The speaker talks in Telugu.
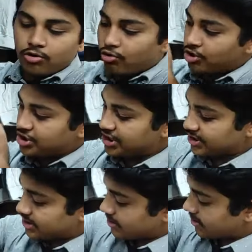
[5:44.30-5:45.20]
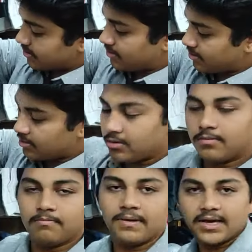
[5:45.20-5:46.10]
టోన్ జీన్స్
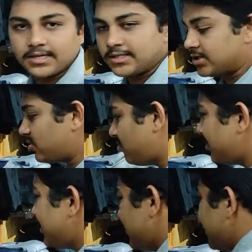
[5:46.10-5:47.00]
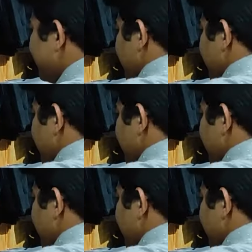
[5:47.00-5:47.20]
బెగ్గర్ జీన్స్ టోన్ జీన్స్